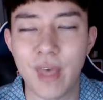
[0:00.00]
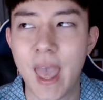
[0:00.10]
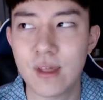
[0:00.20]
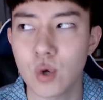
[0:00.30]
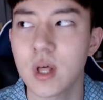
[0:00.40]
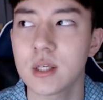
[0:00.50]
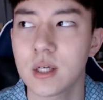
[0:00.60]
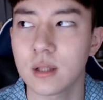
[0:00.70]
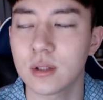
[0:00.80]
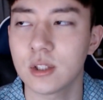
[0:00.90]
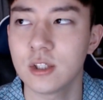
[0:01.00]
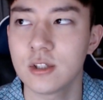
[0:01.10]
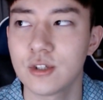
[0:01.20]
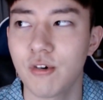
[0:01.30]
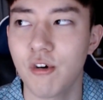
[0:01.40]
대서사시
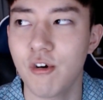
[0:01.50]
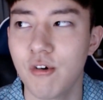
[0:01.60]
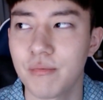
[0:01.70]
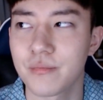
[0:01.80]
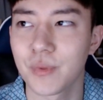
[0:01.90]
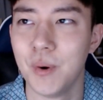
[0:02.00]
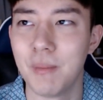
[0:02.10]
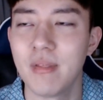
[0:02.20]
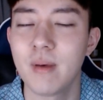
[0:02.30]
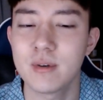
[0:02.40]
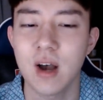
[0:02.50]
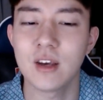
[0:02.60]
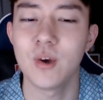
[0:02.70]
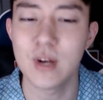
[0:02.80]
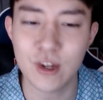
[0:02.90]
같은 그런 만남의
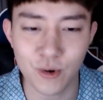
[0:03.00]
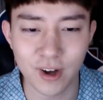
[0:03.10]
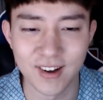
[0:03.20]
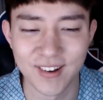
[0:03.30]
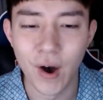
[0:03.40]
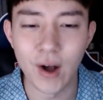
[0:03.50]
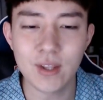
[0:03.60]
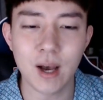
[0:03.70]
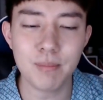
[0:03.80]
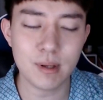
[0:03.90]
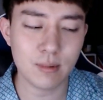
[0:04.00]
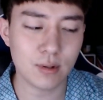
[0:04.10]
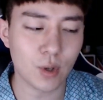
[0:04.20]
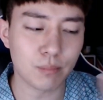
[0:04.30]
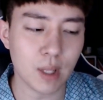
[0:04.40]
장이 열린 거야 아니
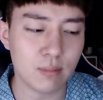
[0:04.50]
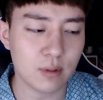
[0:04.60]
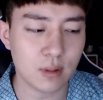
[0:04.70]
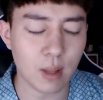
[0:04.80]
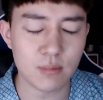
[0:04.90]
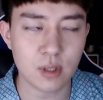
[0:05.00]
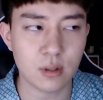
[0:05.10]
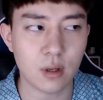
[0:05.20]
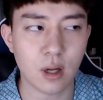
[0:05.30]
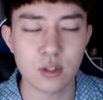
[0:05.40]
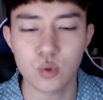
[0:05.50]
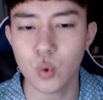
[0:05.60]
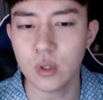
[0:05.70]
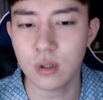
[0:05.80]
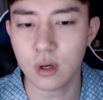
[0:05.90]
하필이면 옆 테이블 남자애들이랑 같이
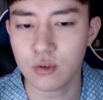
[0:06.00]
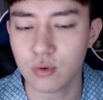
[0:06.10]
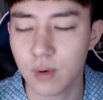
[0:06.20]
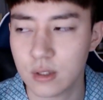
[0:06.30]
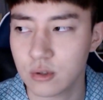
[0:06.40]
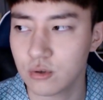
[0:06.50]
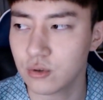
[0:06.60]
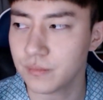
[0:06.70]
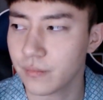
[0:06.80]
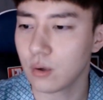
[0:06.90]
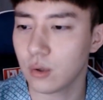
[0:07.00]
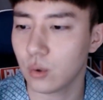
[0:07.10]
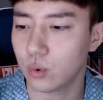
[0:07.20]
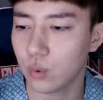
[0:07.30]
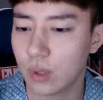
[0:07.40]
조인을 해가지고 마시고
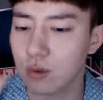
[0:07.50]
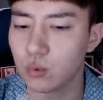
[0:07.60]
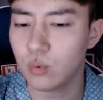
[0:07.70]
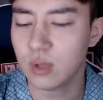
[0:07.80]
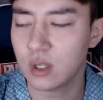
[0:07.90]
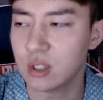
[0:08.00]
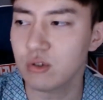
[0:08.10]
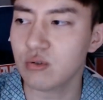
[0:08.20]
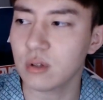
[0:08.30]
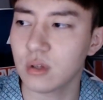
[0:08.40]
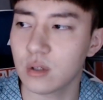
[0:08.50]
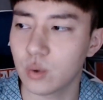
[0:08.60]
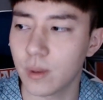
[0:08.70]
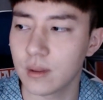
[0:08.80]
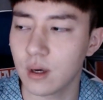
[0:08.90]
그리고 또 사촌동생의 친구라는 애를
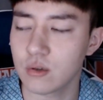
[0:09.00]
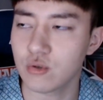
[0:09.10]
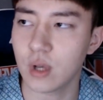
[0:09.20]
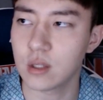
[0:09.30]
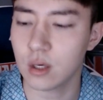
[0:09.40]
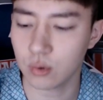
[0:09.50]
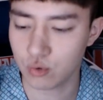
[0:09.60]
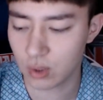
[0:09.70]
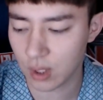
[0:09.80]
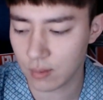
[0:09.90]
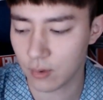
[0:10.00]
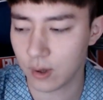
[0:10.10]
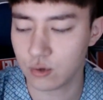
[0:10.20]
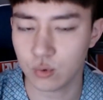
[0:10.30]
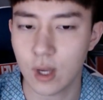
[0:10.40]
또 만나가지고 걔네가 또 우리 테이블
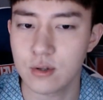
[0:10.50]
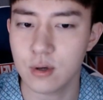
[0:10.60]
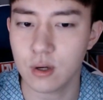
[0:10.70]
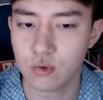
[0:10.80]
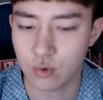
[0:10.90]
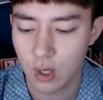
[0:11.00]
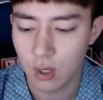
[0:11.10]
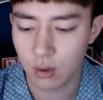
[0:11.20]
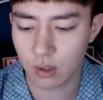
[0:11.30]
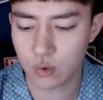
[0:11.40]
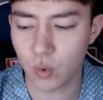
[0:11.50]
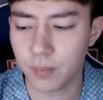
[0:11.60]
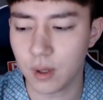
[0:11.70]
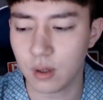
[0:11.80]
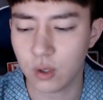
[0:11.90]
와가지고 또 앉아가지고 이렇게
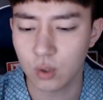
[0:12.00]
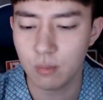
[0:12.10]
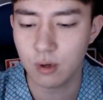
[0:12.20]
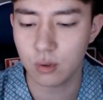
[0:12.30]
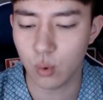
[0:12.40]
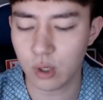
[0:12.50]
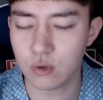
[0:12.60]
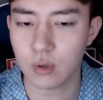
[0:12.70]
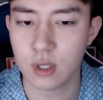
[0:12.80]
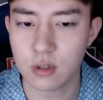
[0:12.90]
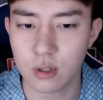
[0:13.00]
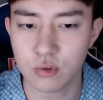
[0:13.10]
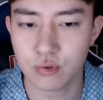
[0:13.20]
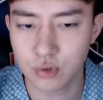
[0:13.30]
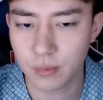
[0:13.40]
좁게 이렇게 여덟 명이서 옹기종기
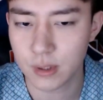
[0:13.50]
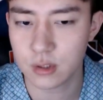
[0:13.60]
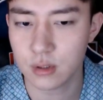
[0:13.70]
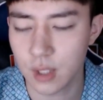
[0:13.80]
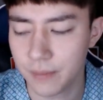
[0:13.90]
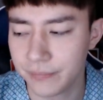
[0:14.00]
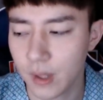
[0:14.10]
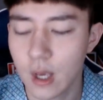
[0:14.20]
앉아가지고 술을 마시는데